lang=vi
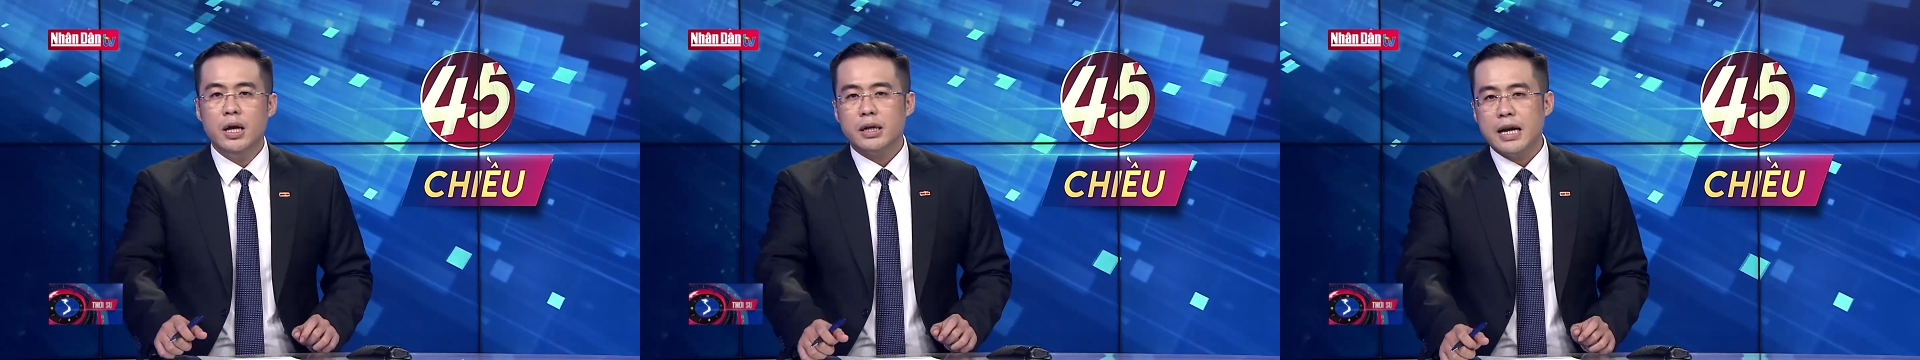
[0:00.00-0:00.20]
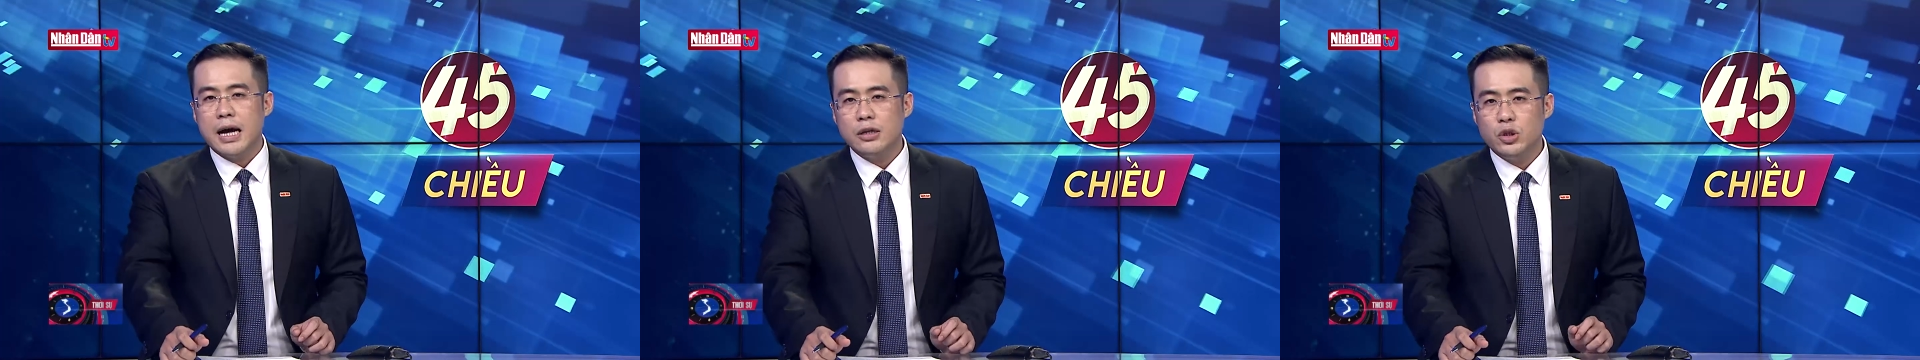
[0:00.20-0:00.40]

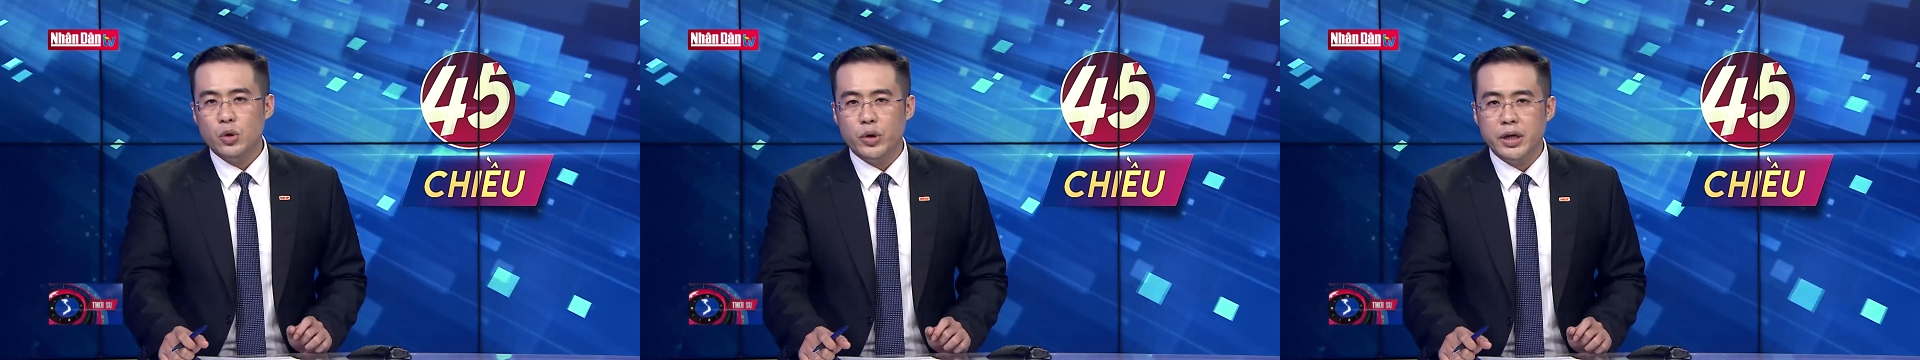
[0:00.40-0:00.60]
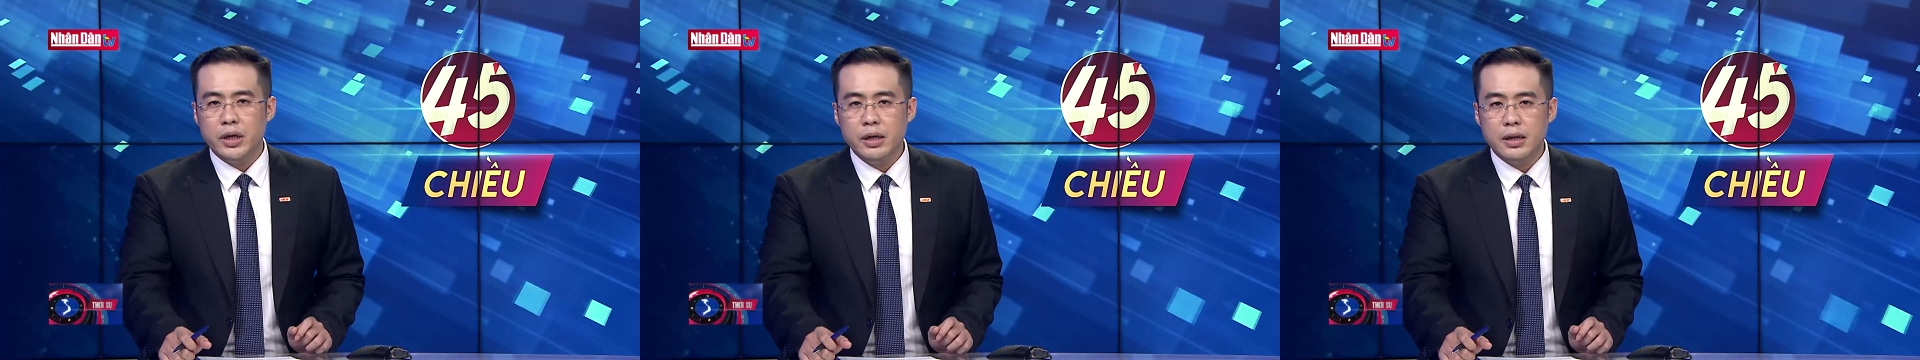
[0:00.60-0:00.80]
Đáng chú
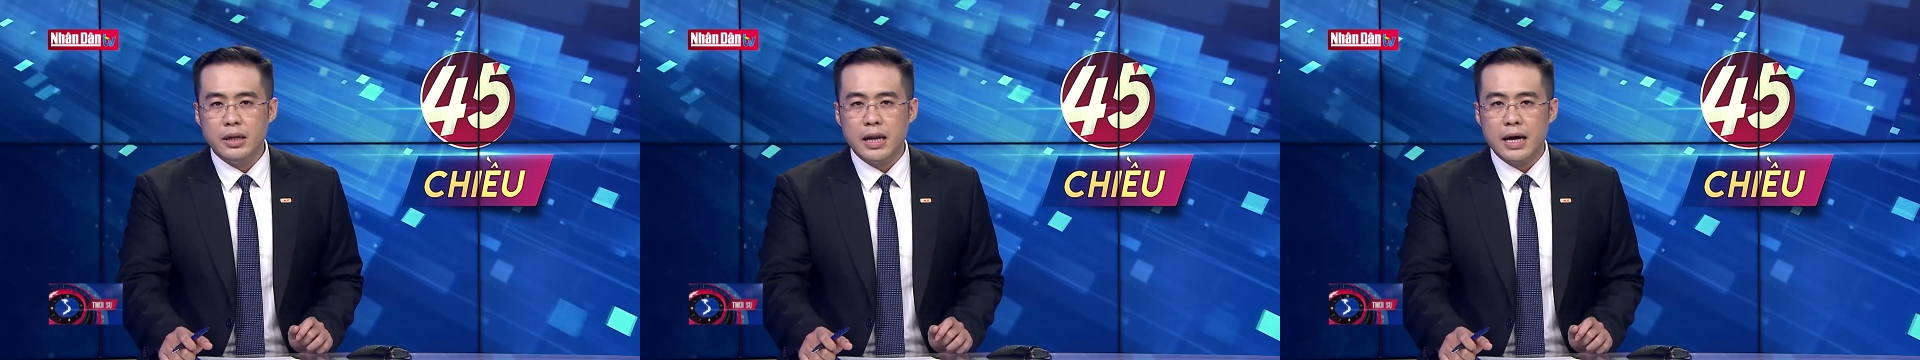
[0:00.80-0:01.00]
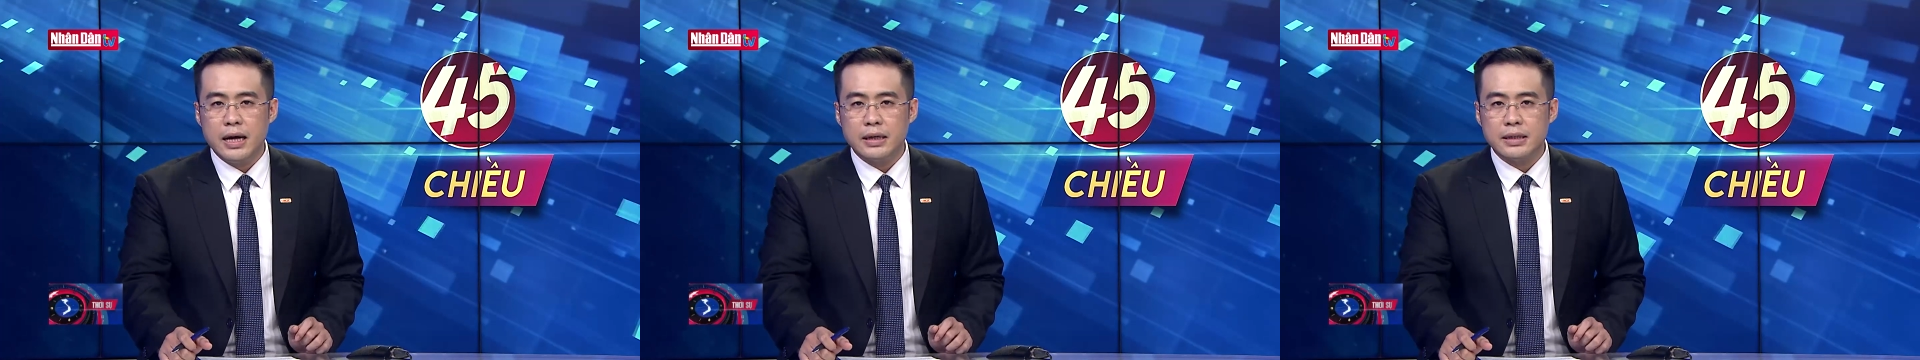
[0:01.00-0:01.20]
ý
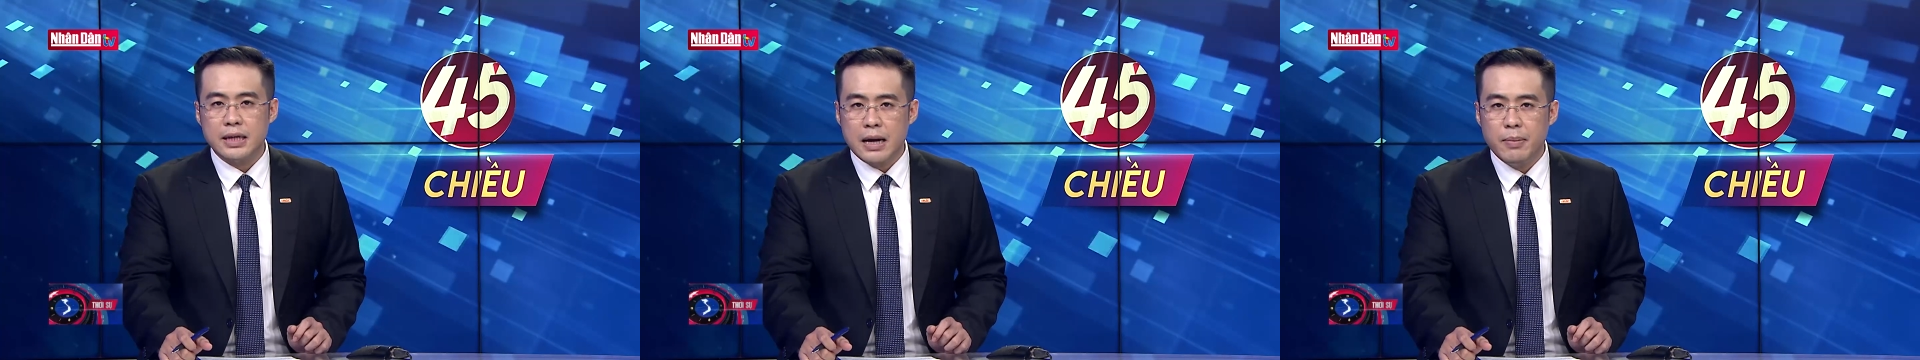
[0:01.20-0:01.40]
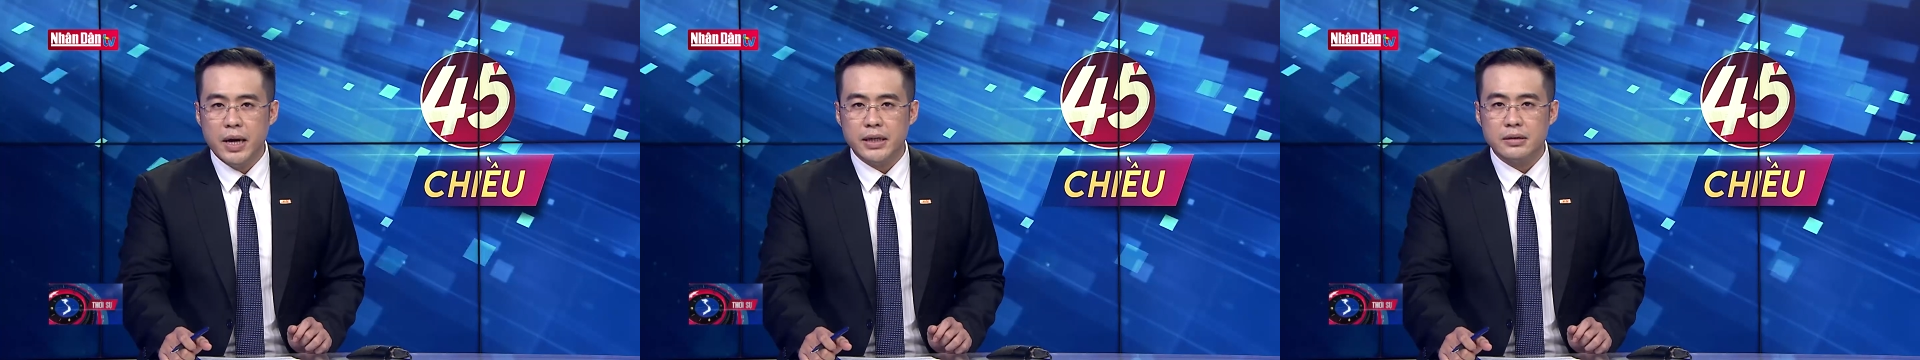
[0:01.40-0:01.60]
là
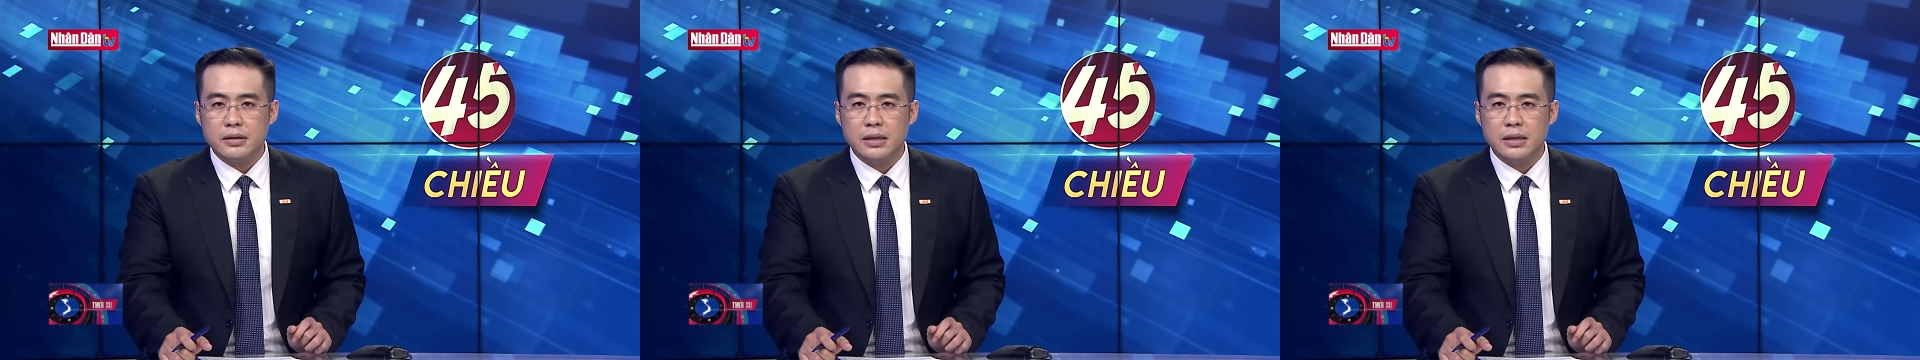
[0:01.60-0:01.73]
ca bệnh